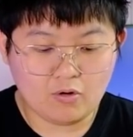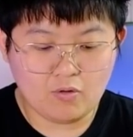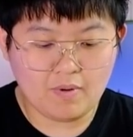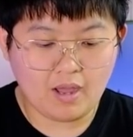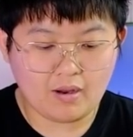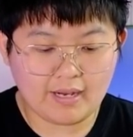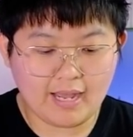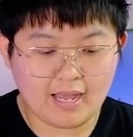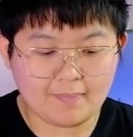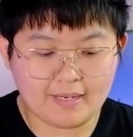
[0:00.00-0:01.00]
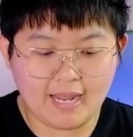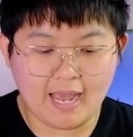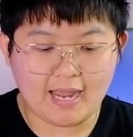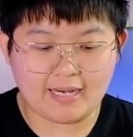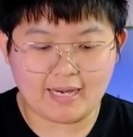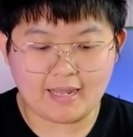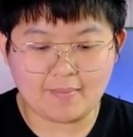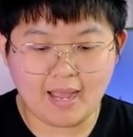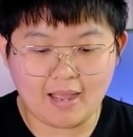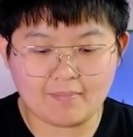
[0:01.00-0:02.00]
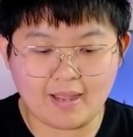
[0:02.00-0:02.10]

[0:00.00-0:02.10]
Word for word: อุ้มลองนะคะไปถ่ายหลายๆภาพ